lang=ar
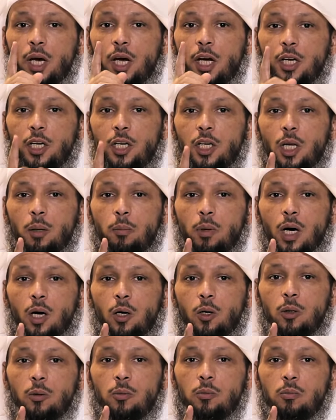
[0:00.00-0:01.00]
انما
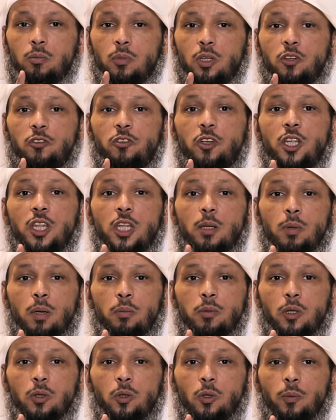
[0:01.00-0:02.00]
هم في
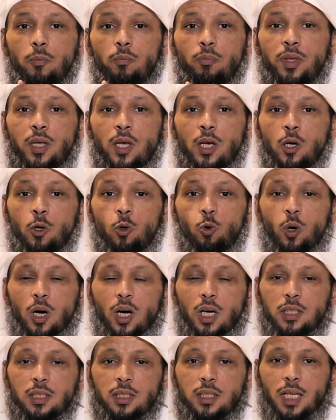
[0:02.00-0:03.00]
ذممكم
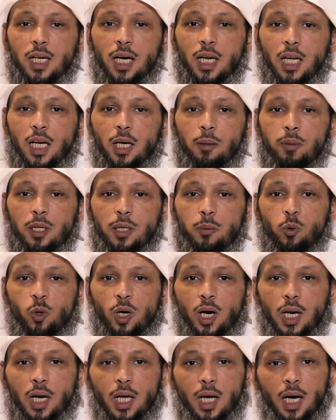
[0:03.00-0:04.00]
وقد دعا الحبيب
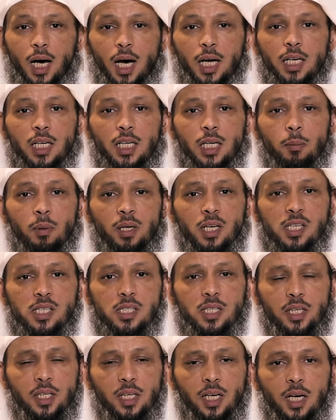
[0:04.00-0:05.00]
على ان من
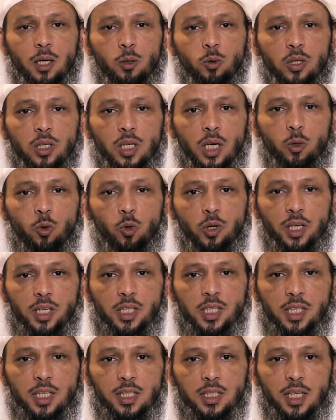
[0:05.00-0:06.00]
استرعاه الله
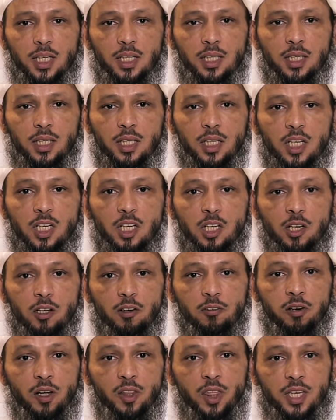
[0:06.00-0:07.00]
رعيه
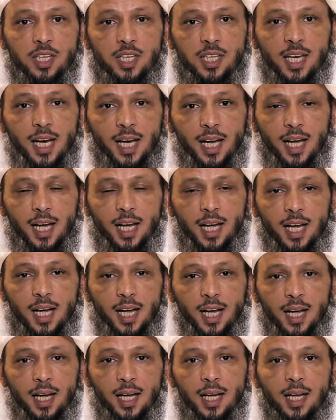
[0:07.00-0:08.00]

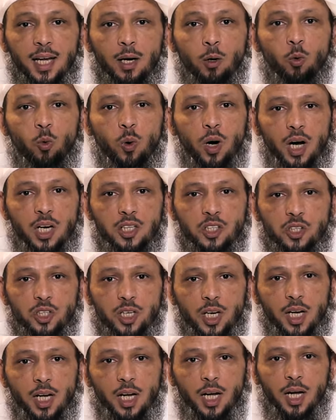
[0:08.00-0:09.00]
فضيعها
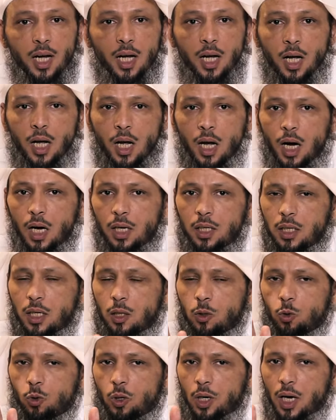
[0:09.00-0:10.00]
وغشها
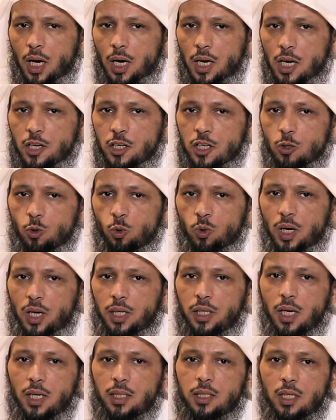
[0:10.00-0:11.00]
انه لا يجد
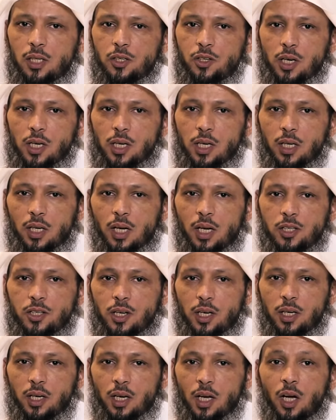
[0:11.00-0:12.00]
رائحه
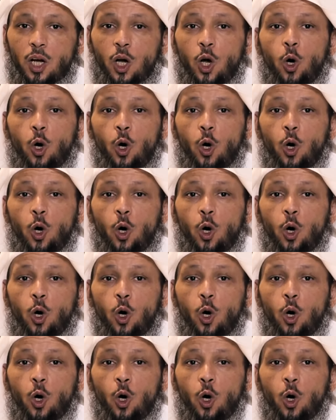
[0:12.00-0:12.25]
الجنه